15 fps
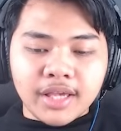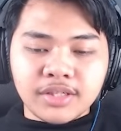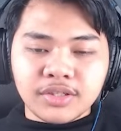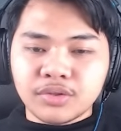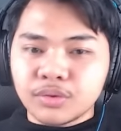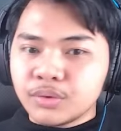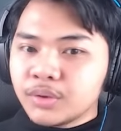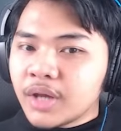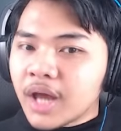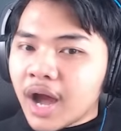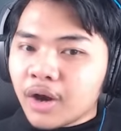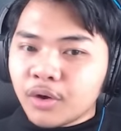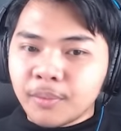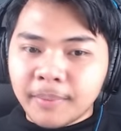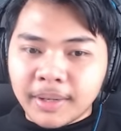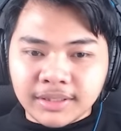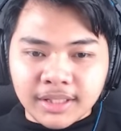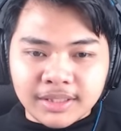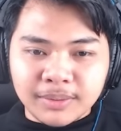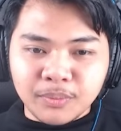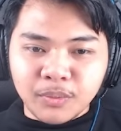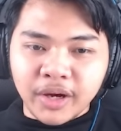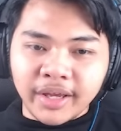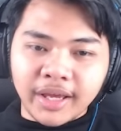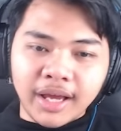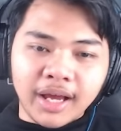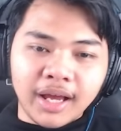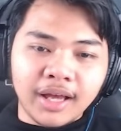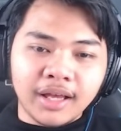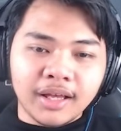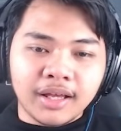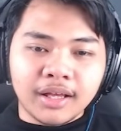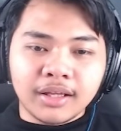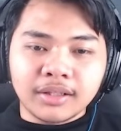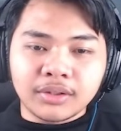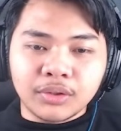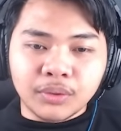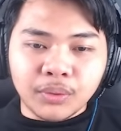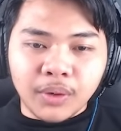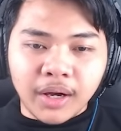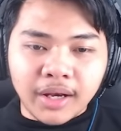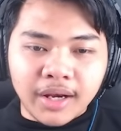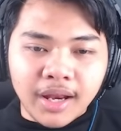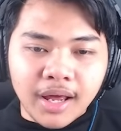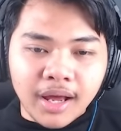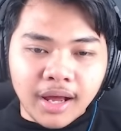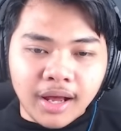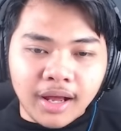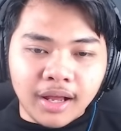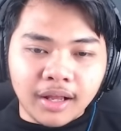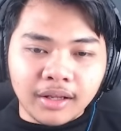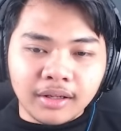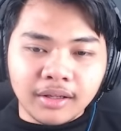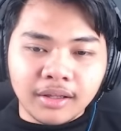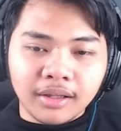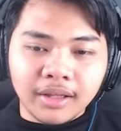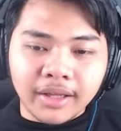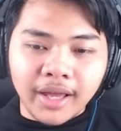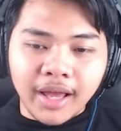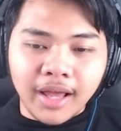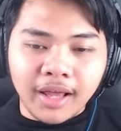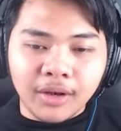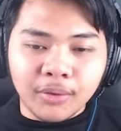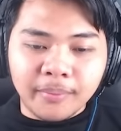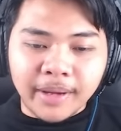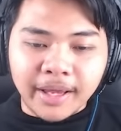sudah aku masak semua ya. Tuh ada ya lumayan